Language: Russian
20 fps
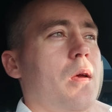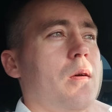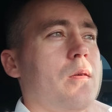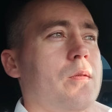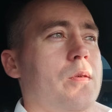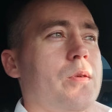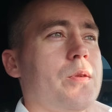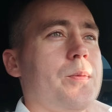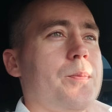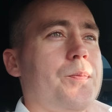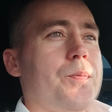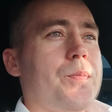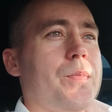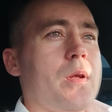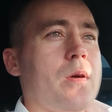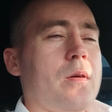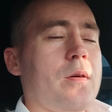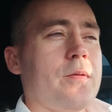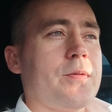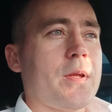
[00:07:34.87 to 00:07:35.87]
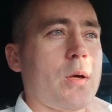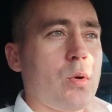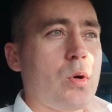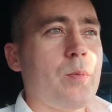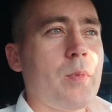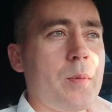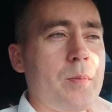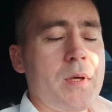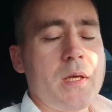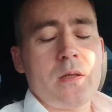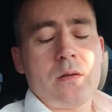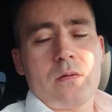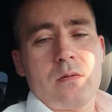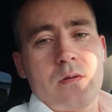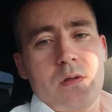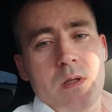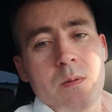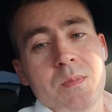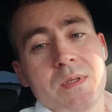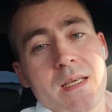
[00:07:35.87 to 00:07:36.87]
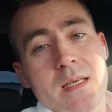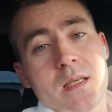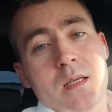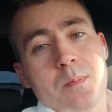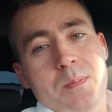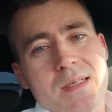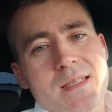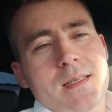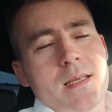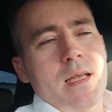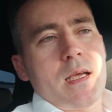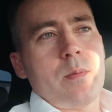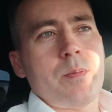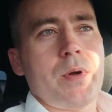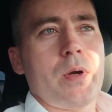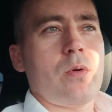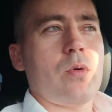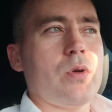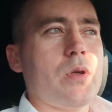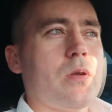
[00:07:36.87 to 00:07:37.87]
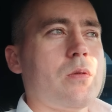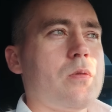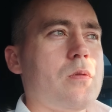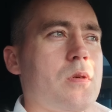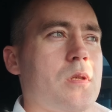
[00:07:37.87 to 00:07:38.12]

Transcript: Вот. А, второй момент. Им деньги быстрее приходят,